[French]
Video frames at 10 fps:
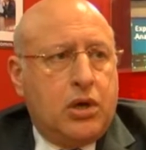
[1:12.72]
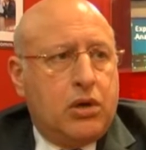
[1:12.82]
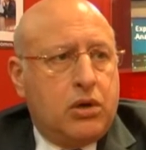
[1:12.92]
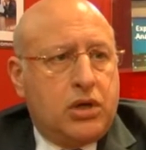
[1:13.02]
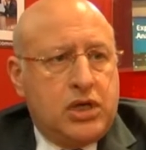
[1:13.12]

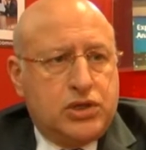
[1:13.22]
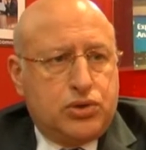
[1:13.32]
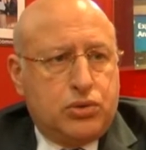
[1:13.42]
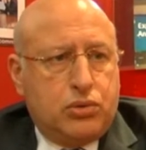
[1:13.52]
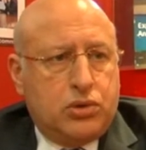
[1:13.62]
euh, qui
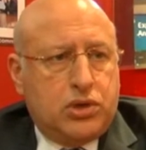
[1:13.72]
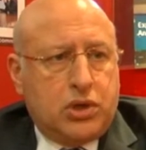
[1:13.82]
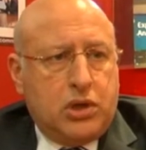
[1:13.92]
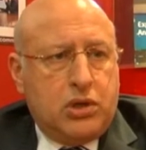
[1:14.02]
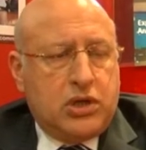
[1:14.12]
sont
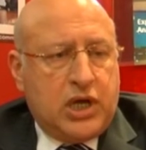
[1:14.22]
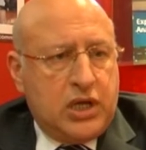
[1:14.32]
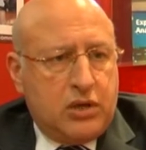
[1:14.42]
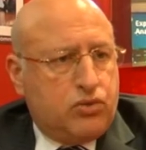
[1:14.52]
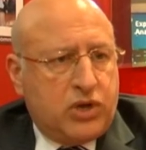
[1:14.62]

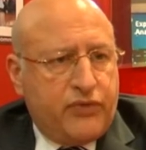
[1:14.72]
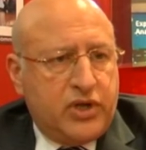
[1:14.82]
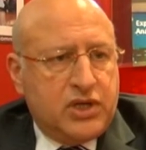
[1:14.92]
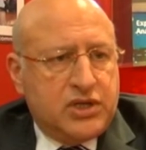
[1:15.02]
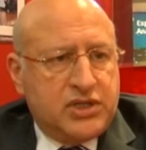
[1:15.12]
tout à fait
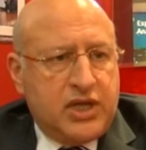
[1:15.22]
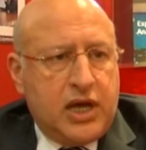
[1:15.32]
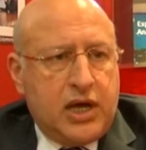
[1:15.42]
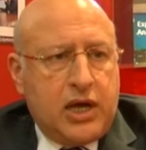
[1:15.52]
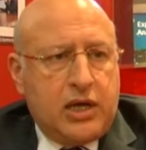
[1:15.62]

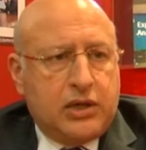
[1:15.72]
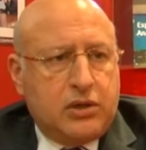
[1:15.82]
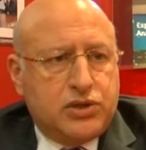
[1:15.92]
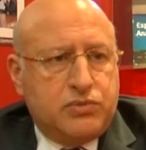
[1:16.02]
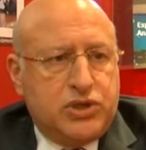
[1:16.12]
nécessaires à la
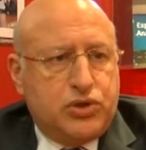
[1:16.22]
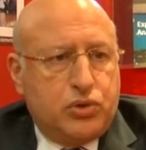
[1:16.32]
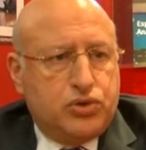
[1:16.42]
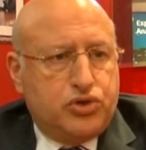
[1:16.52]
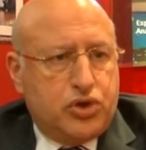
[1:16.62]

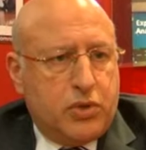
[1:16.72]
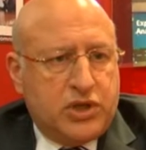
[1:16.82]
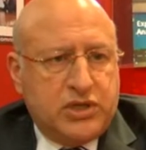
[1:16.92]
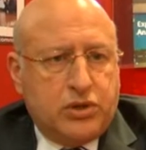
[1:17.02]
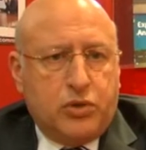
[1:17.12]
transmission justement
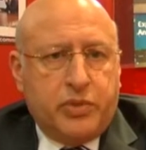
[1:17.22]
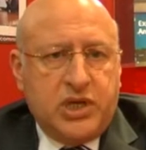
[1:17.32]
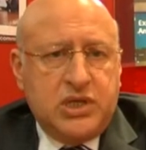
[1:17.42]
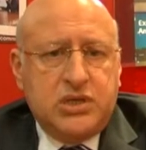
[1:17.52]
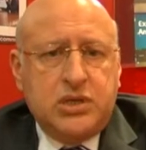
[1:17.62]
des
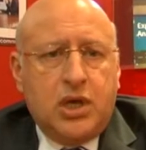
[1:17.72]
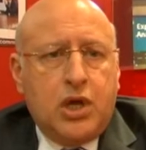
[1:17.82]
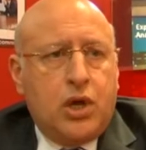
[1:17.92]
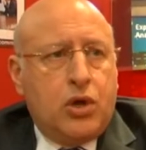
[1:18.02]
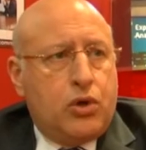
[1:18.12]
entreprises.
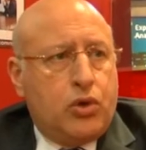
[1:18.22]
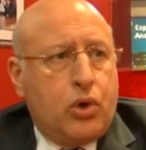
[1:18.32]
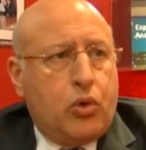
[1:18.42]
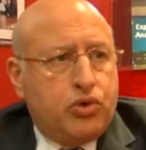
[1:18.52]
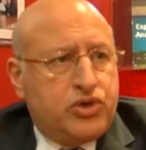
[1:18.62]

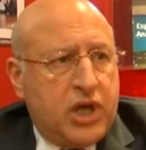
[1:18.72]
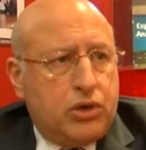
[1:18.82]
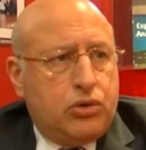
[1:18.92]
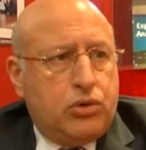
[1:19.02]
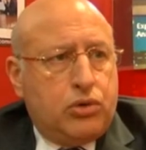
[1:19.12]
au sein
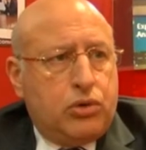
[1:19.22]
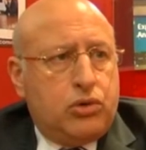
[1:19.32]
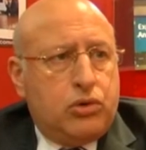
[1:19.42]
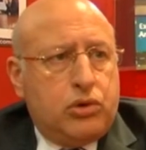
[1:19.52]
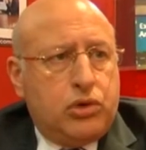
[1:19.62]

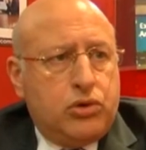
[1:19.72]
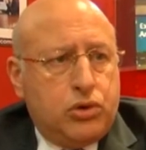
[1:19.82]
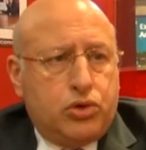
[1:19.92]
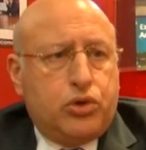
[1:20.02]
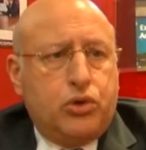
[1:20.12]
de
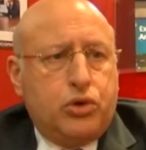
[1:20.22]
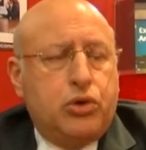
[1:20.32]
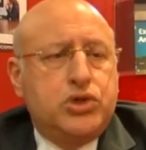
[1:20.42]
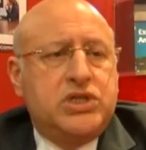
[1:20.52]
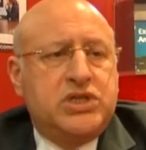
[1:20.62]
notre
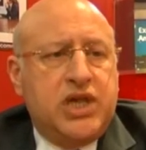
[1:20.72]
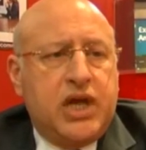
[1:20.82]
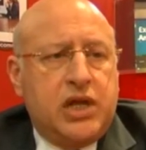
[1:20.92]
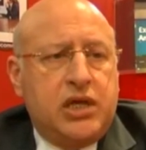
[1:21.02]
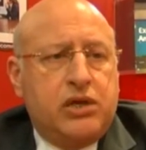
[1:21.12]

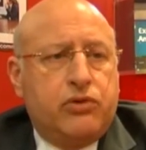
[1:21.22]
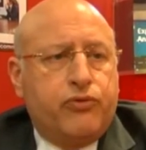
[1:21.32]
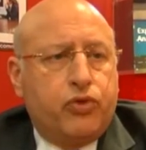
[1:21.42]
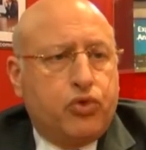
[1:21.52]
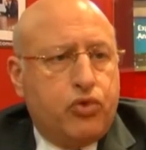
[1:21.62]
logiciel, ils
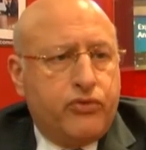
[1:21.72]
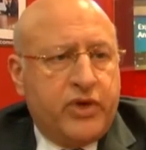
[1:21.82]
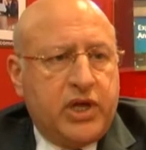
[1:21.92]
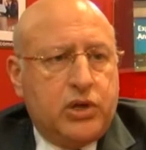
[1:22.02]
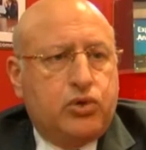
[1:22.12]
vont
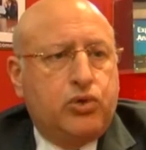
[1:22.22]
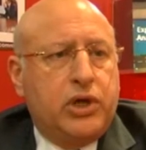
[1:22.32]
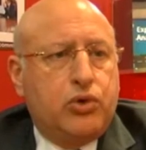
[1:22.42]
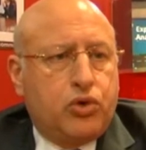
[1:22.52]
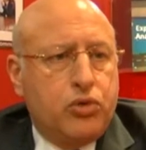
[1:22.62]
trouver tous
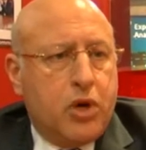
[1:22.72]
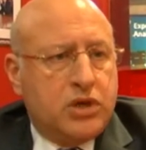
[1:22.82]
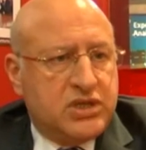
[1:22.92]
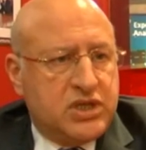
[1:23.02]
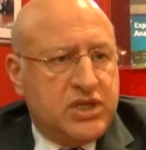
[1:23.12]
les documents
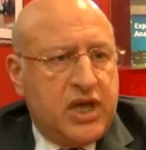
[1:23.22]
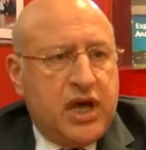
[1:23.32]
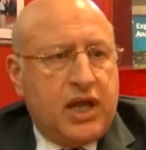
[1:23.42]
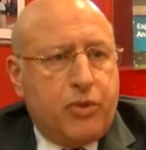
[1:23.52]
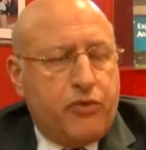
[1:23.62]
nécessaires
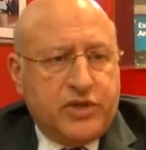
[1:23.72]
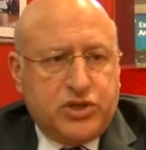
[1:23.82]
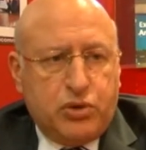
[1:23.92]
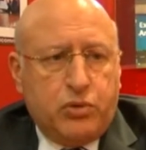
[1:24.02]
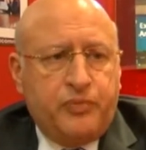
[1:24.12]
à la
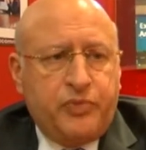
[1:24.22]
profession